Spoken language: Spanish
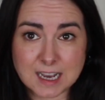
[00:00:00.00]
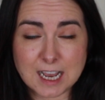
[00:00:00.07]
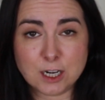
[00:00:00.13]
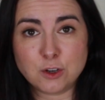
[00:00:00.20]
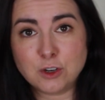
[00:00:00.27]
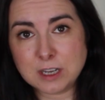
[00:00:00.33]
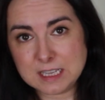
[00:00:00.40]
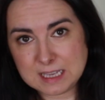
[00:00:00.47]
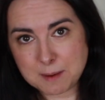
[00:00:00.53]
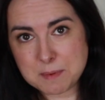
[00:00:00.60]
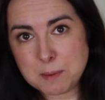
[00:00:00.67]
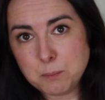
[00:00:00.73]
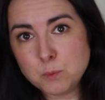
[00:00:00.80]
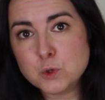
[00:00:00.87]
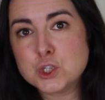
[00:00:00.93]
Algo que
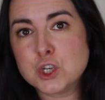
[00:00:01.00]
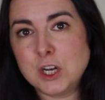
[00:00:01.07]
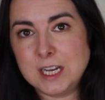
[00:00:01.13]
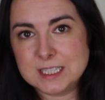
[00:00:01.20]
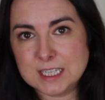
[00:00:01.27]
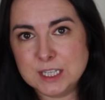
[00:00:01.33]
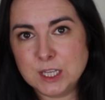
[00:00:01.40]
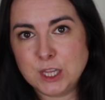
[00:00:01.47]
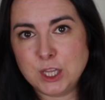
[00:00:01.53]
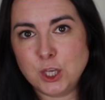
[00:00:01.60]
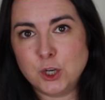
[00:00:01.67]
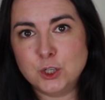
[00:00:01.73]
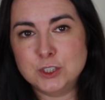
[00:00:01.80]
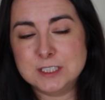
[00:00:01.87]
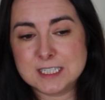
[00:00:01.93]
llama mucho la
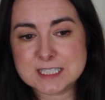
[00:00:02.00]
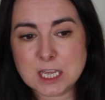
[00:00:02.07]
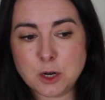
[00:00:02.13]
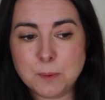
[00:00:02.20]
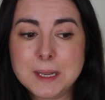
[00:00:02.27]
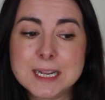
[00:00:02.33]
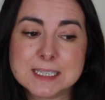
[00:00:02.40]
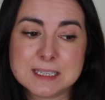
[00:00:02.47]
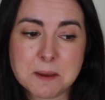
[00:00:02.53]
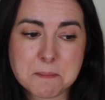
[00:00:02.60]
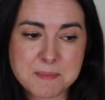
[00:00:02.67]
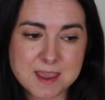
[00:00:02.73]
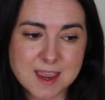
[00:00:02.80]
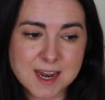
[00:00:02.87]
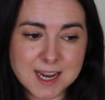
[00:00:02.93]
atención de esta novela
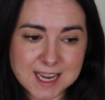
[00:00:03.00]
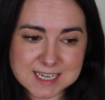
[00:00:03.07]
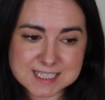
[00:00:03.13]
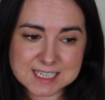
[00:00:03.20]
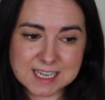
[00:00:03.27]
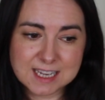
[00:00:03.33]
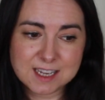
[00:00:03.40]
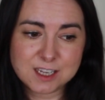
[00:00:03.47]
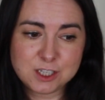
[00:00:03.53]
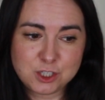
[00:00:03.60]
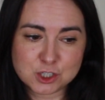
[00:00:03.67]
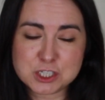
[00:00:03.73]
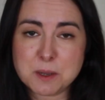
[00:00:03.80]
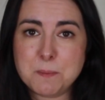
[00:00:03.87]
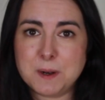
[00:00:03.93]
también es que
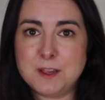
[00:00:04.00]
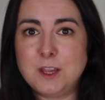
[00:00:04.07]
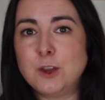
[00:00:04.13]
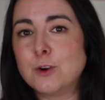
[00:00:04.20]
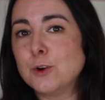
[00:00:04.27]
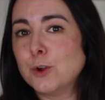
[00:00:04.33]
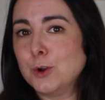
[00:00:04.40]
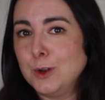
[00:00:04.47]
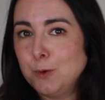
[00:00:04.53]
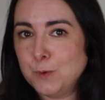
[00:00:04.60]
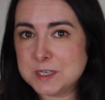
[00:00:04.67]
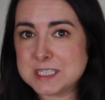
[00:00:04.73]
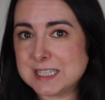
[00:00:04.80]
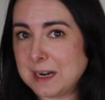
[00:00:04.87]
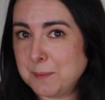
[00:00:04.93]
yo siempre digo
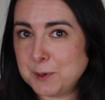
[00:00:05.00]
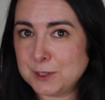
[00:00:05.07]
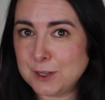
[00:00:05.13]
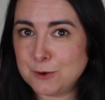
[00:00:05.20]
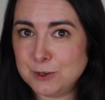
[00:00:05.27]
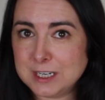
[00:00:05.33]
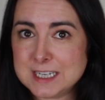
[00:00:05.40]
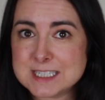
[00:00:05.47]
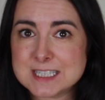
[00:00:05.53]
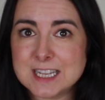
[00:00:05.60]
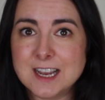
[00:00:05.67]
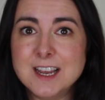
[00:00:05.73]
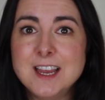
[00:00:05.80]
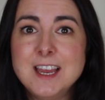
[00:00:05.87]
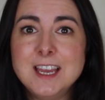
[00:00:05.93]
nuestra
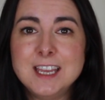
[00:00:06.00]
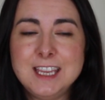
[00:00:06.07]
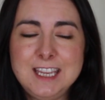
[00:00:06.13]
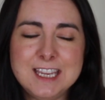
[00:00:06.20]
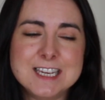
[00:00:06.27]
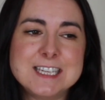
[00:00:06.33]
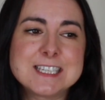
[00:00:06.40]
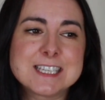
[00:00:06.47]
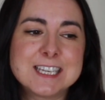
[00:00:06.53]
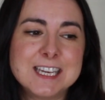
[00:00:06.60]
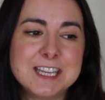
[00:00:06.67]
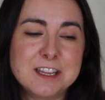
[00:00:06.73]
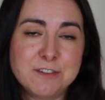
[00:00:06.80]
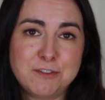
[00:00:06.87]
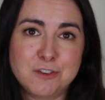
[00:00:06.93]
protagonista y es
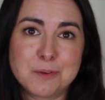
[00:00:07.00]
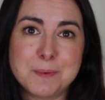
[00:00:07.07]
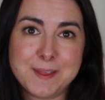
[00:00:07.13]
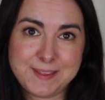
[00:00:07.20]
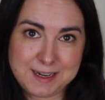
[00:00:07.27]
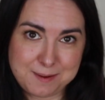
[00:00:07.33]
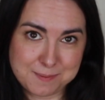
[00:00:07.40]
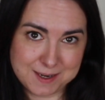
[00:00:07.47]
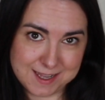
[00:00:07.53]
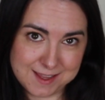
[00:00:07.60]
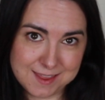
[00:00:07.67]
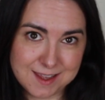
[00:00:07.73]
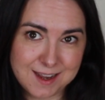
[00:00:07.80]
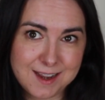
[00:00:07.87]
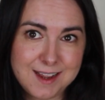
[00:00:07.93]
que de forma
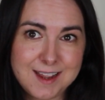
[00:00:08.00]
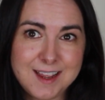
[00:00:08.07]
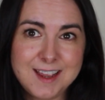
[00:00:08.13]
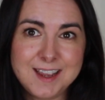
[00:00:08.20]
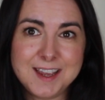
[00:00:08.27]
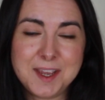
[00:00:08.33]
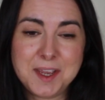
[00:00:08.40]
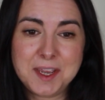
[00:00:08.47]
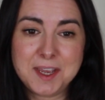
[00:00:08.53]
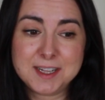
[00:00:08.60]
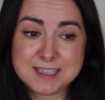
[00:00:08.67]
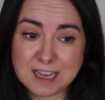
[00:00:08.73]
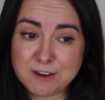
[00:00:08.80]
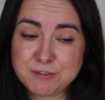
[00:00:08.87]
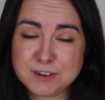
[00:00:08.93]
deliberada
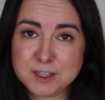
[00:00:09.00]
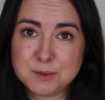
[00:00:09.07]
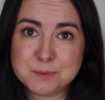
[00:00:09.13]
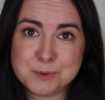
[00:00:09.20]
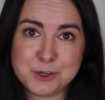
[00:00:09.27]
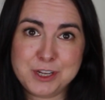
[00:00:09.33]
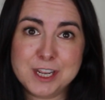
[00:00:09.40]
eh, Daphne du